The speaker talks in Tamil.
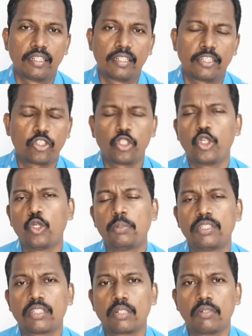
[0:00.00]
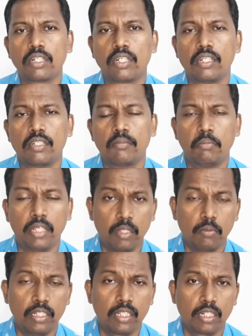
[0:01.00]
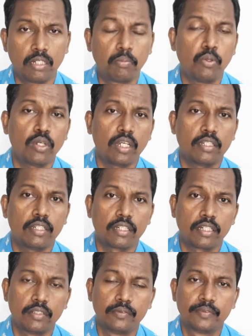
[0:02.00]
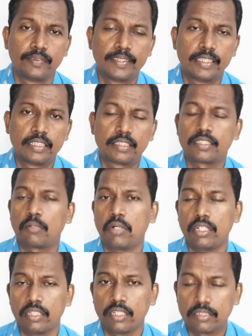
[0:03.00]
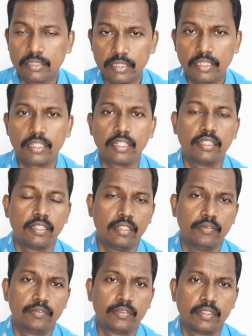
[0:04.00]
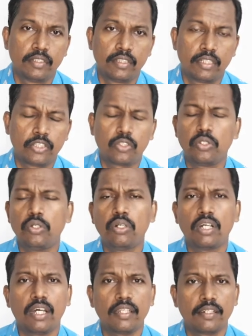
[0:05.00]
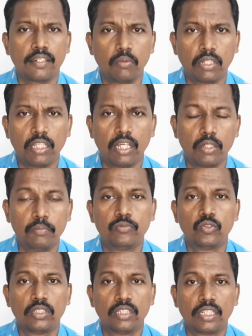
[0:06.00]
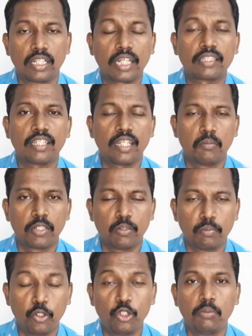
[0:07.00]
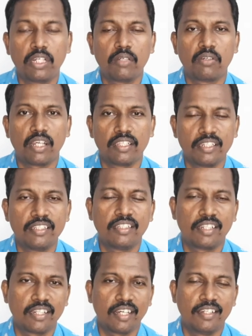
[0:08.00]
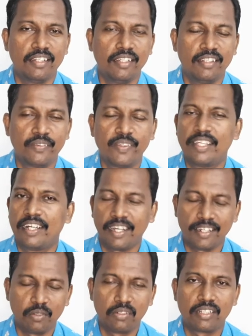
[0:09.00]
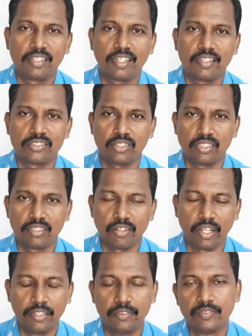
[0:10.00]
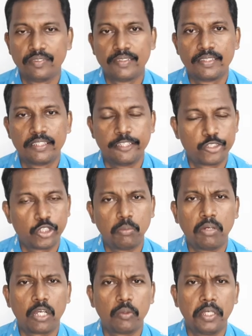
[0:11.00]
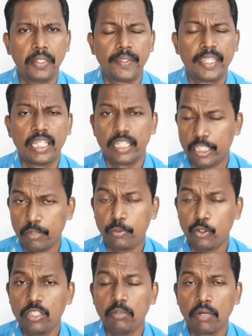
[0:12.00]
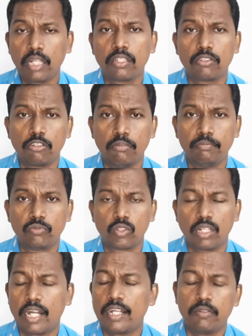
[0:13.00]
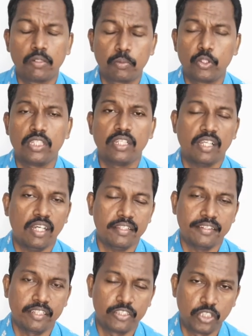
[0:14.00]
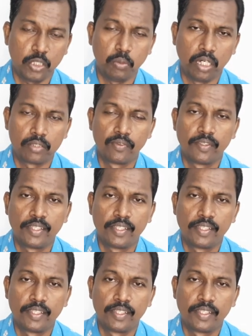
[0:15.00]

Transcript: எத்தனையோ உபத்திரவங்கள் பலவீனங்கள் போராட்டங்கள் சமாதான சீர்கேடுகள் எத்தனையோ காரியங்கள் வந்தாலும் கத்த நமக்கு போதுமானவராக இருந்ததற்காக ஆண்டவருக்கு நன்றி செலுத்துகிறேன் நிச்சயமாகவே இந்த புதிய மாதத்திலும் ஆண்டவர் புதிய காரியங்களை செய்வார்